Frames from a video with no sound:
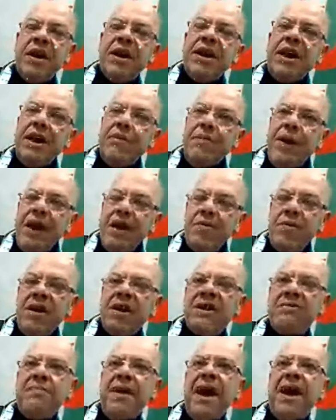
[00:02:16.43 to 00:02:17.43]
الكلب
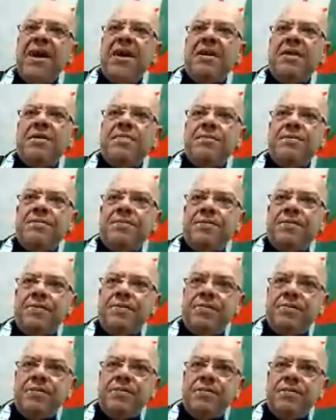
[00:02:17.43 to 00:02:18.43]
حيولي سبع
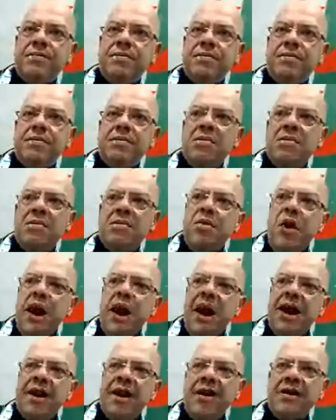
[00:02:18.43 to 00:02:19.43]

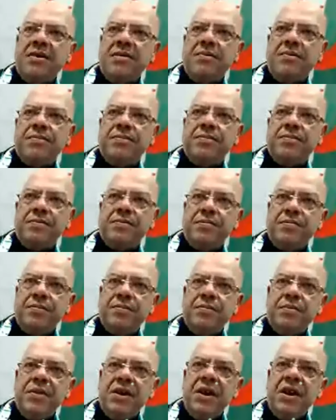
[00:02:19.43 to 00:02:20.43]
محال
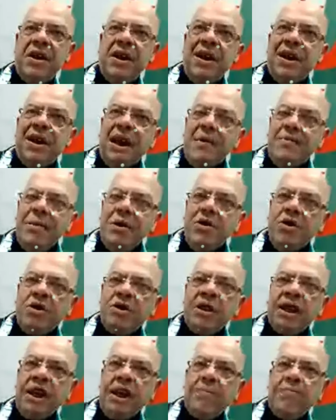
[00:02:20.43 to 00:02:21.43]
الكلب
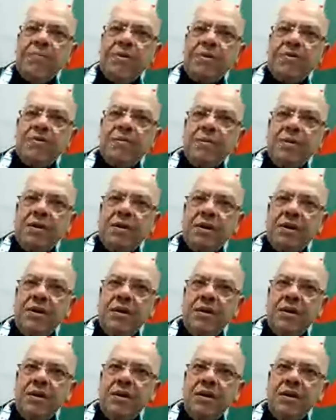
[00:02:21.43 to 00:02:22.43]
يقعد كلب
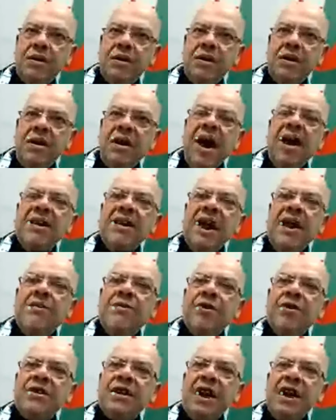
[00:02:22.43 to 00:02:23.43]
اعطيه
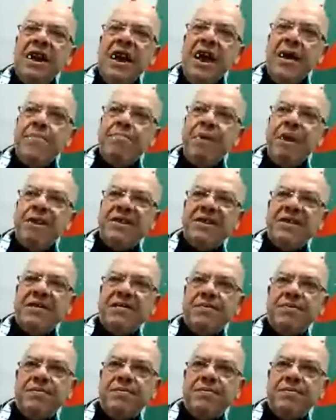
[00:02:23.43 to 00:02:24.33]
الفرصه اللي حبيت